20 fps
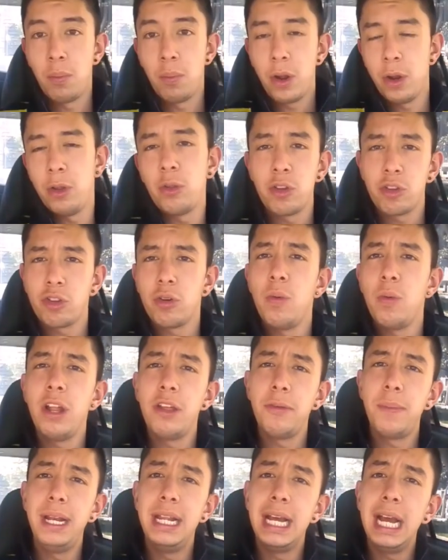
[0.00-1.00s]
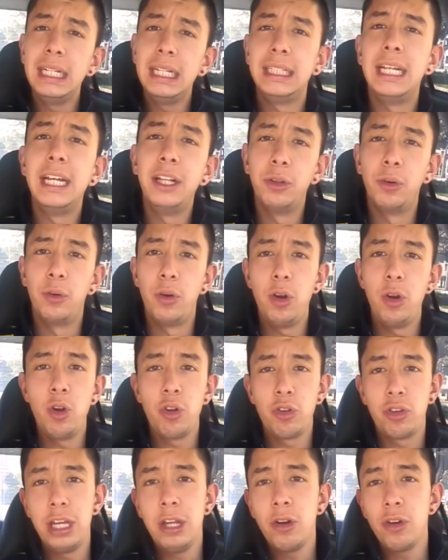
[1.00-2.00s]
Bueno, entonces como les venía diciendo,
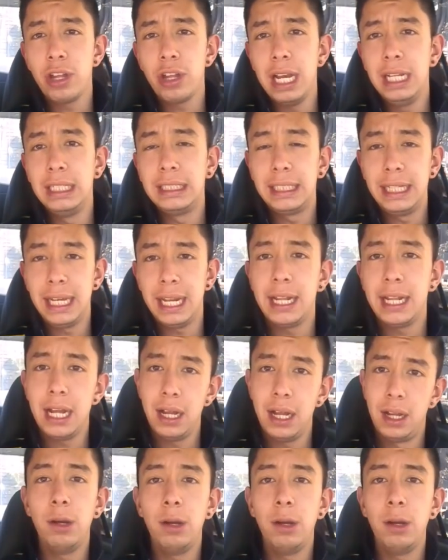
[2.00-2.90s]
los giros a la izquierda,